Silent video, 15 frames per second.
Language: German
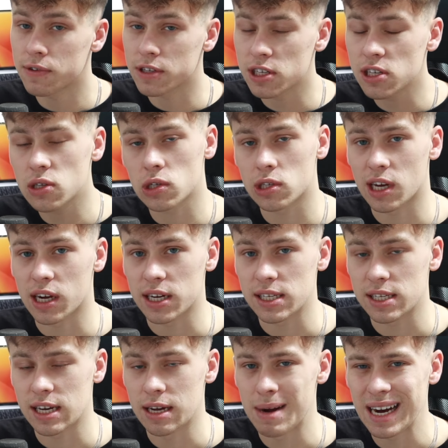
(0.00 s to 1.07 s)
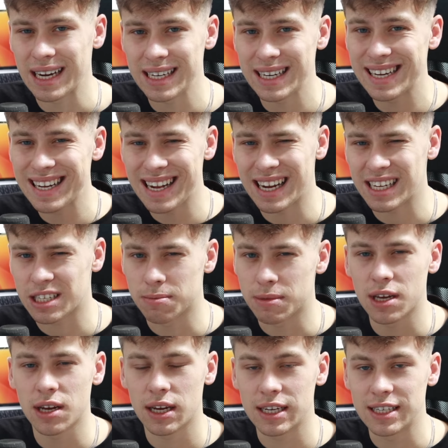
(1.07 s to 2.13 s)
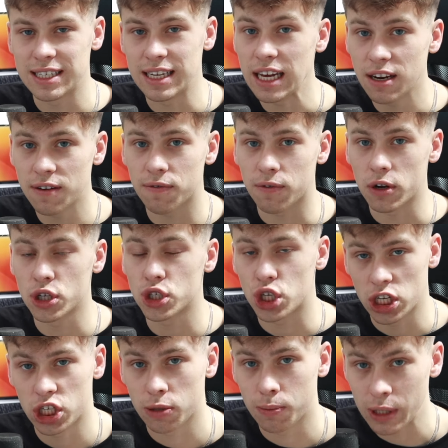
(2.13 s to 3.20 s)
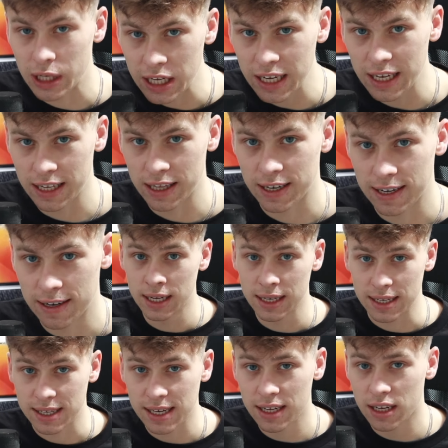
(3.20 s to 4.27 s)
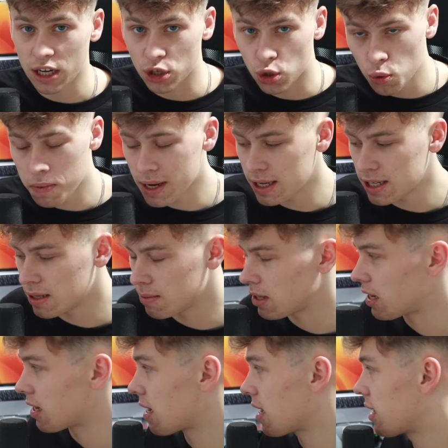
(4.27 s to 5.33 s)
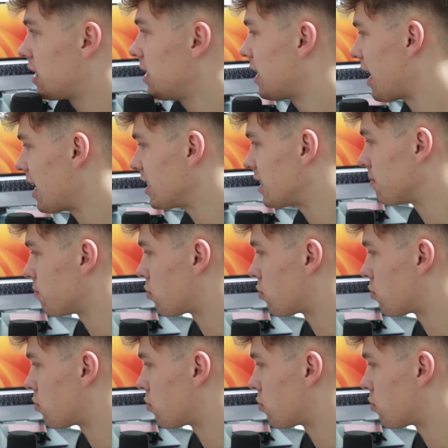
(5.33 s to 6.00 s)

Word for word: was ich zurzeit ganz gern mache, ich lasse mir Ideen von ChatGPT generieren. Das geht super easy mit einer kinderleichten